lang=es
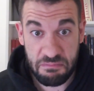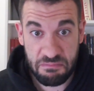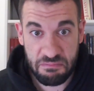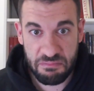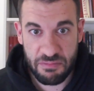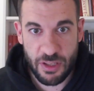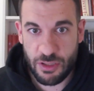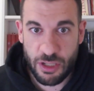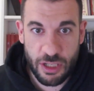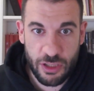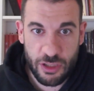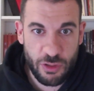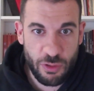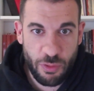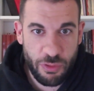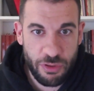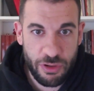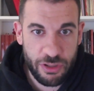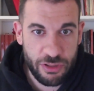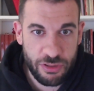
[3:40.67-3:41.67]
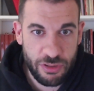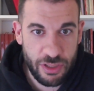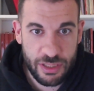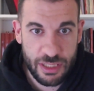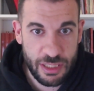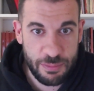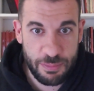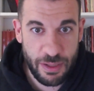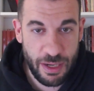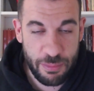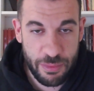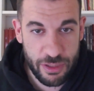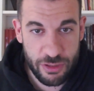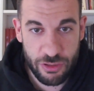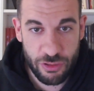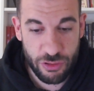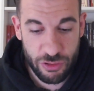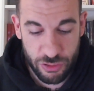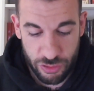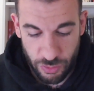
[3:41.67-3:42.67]
no sé qué soluciones son esas, para mí
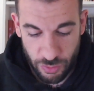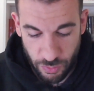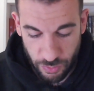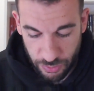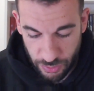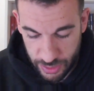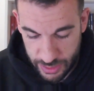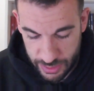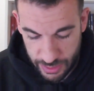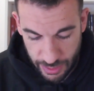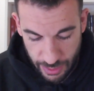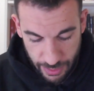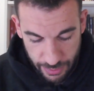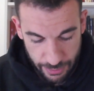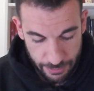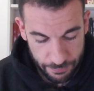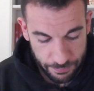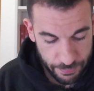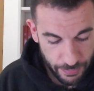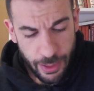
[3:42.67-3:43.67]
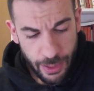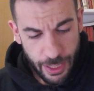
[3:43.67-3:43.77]
eso no son soluciones de nada.